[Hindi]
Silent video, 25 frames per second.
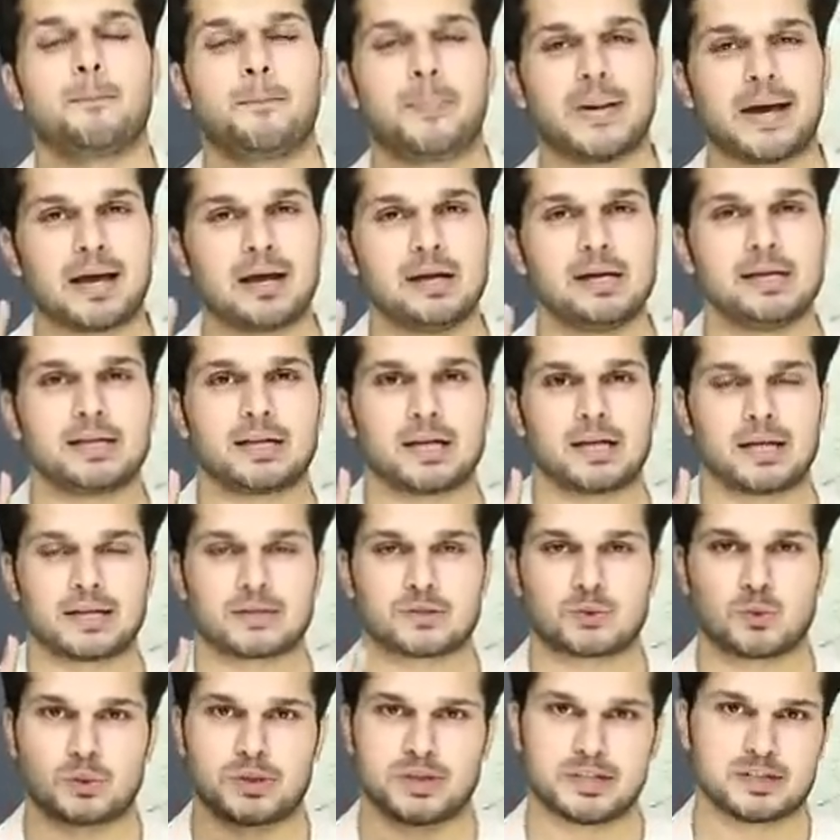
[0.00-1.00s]
पहली
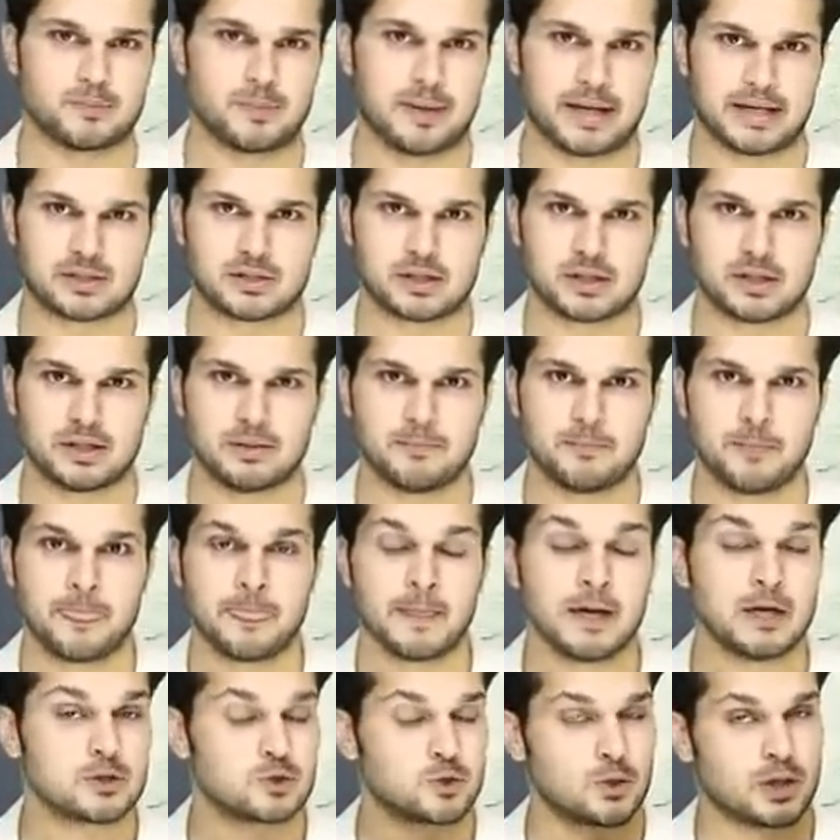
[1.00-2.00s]
क्लास होगी इस बैच की
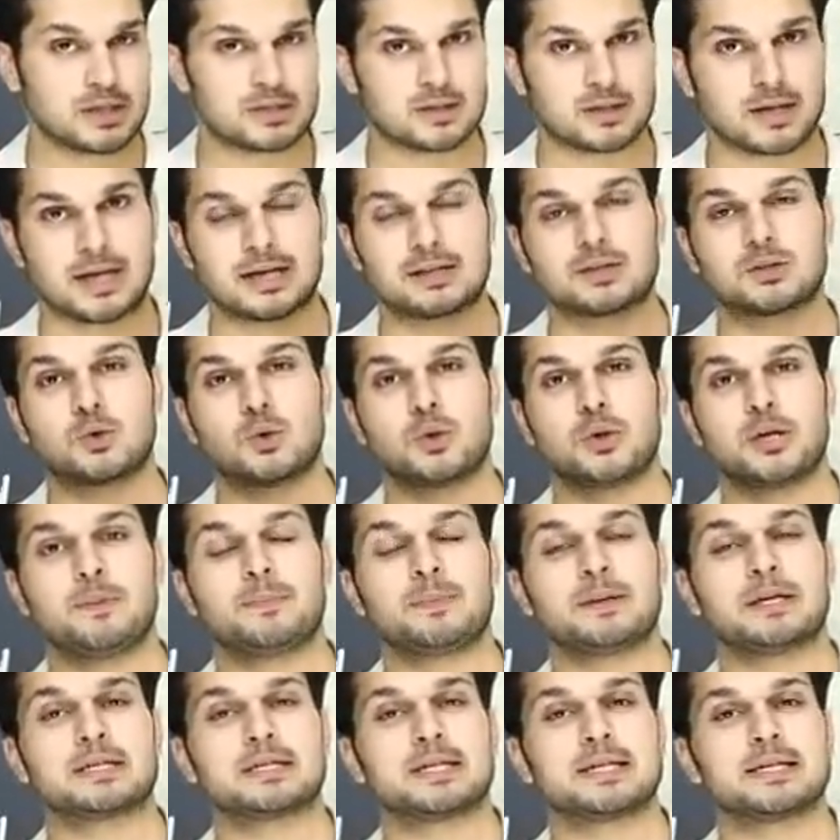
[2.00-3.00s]
सो आज रात को ही
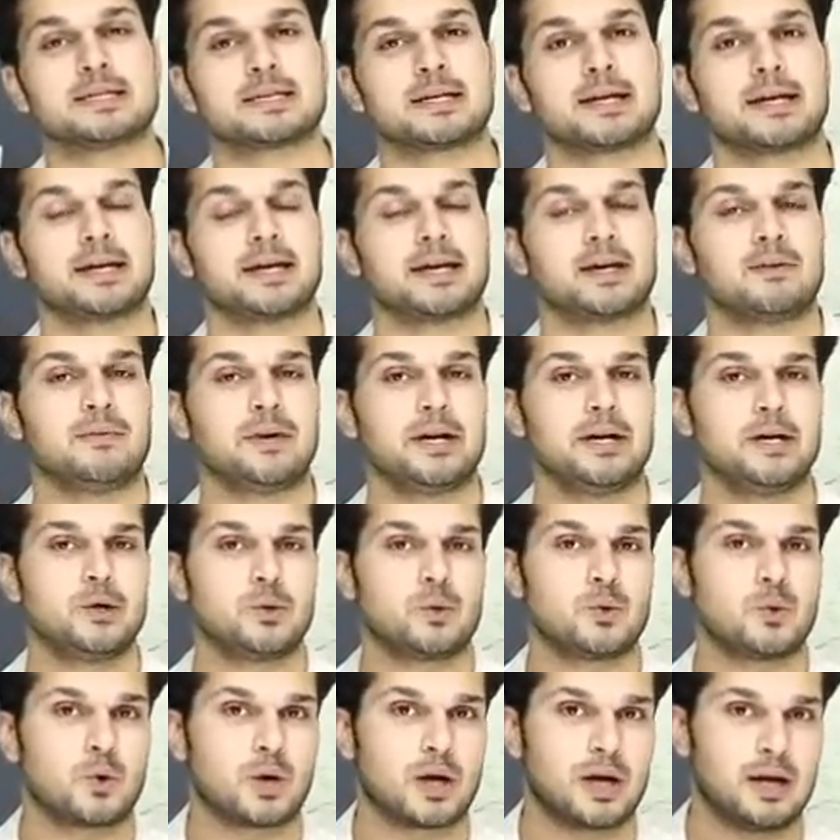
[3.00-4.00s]
परचेज करें या वीडियो
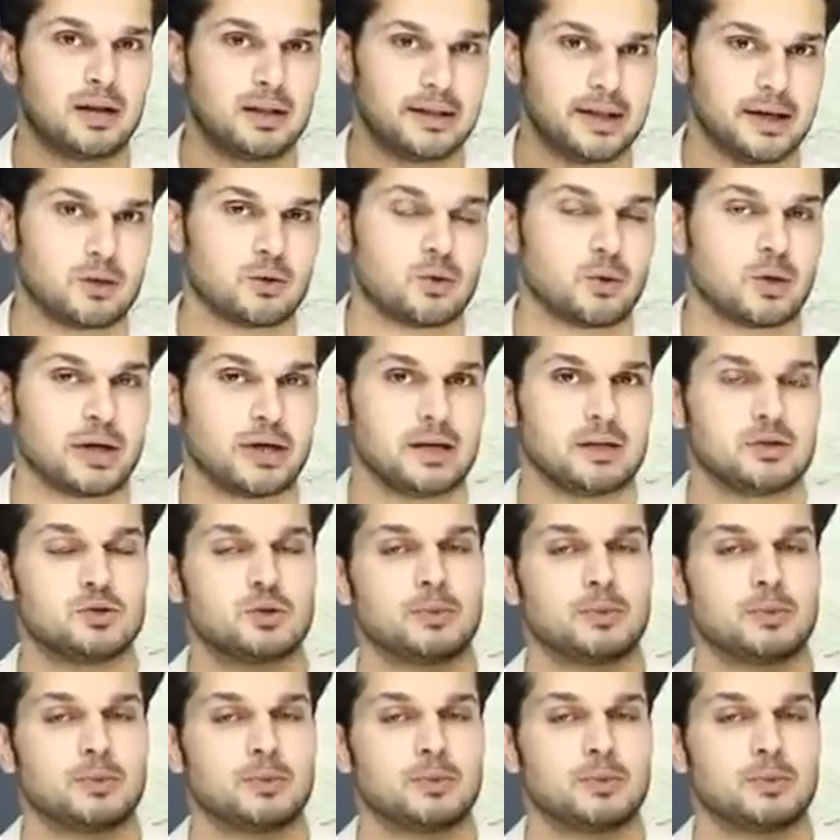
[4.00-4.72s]
को कल देखोगे